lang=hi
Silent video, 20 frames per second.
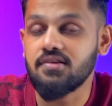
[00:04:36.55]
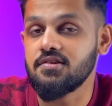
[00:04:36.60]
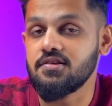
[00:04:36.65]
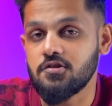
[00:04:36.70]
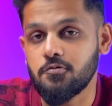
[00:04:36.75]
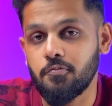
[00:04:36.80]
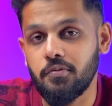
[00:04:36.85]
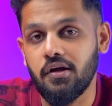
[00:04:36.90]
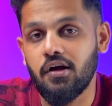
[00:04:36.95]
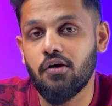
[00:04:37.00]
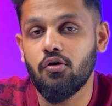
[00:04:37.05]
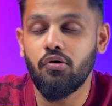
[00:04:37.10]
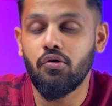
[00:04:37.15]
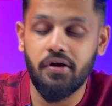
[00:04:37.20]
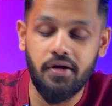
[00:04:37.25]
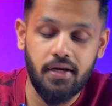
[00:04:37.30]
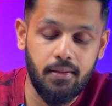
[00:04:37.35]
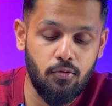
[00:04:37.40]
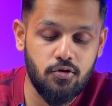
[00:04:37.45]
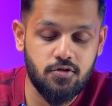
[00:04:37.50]
बेस स्पीकर और
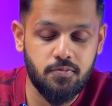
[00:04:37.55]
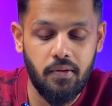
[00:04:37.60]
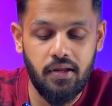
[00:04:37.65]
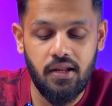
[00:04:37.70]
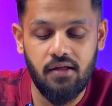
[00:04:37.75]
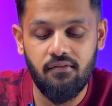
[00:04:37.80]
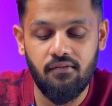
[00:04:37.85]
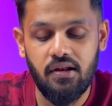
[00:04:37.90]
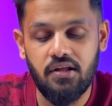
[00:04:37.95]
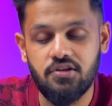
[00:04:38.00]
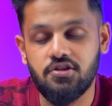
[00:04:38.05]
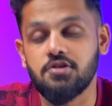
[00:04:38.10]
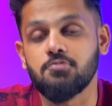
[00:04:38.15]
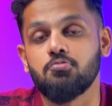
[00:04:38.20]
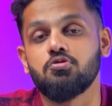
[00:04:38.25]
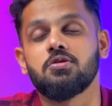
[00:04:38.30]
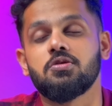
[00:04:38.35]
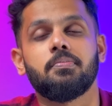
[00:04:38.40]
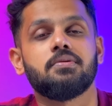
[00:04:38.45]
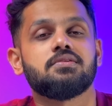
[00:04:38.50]
टी स्पेरिंग वाली चीज
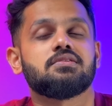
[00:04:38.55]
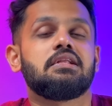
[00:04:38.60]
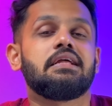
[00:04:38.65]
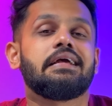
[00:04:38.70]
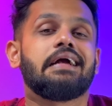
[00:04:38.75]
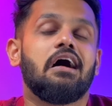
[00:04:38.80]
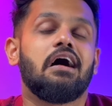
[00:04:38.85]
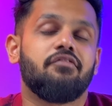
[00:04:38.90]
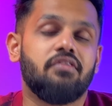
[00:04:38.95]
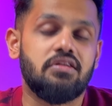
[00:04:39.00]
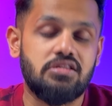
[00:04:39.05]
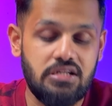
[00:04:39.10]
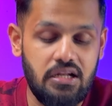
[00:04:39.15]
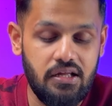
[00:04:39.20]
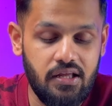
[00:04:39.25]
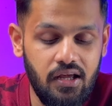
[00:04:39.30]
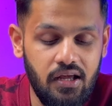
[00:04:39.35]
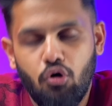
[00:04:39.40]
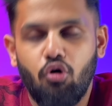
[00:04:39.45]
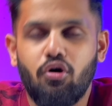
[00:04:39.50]
मुझे पर्सनली काफी अच्छी लगी